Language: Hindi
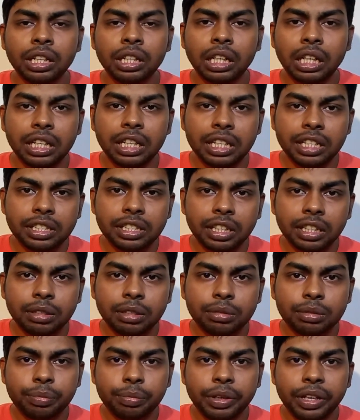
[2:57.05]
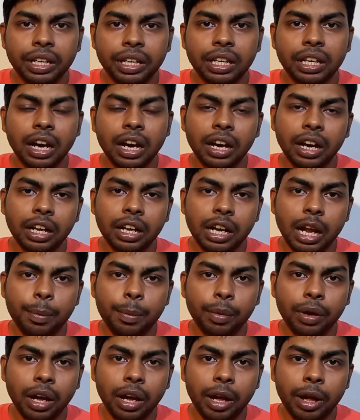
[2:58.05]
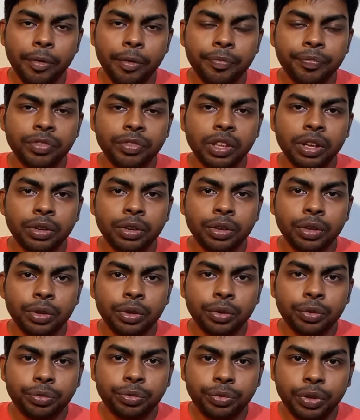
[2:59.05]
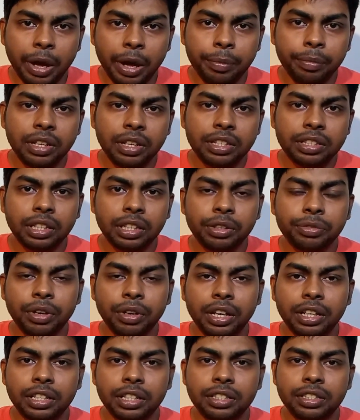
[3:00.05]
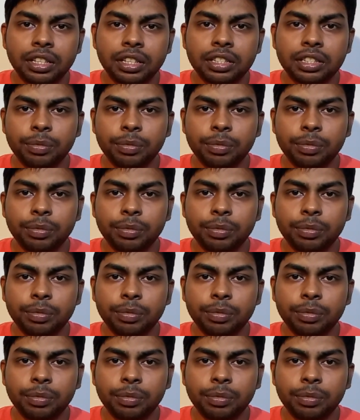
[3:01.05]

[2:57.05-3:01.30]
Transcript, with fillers: कंडीशंस में है अगर आपका फैमिली से फाइनेंशियल